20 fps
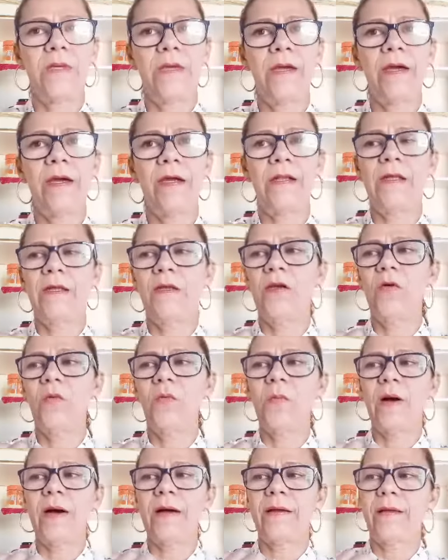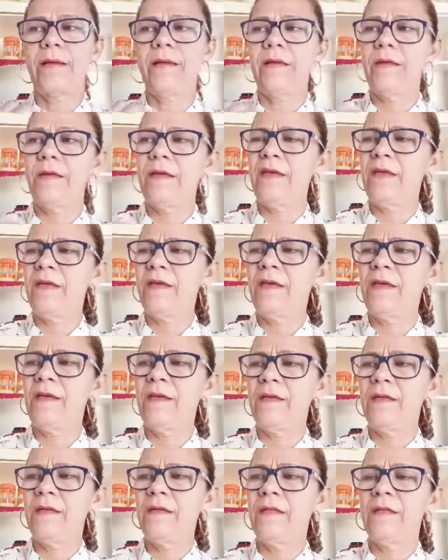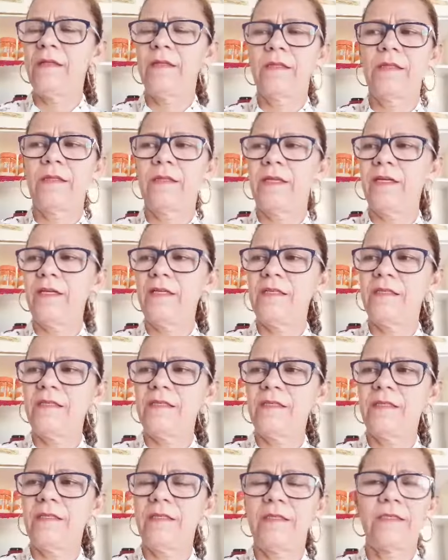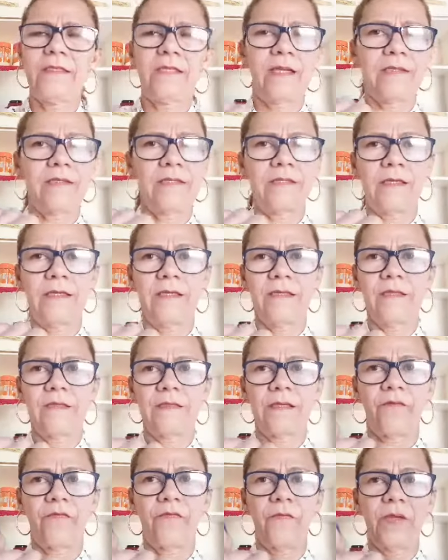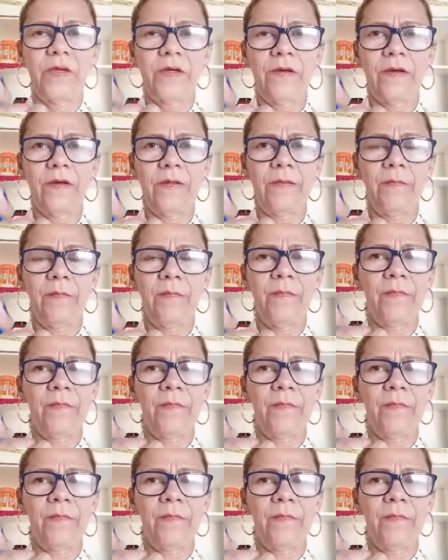ml, eu paguei R$ 3,60, salvo me engano.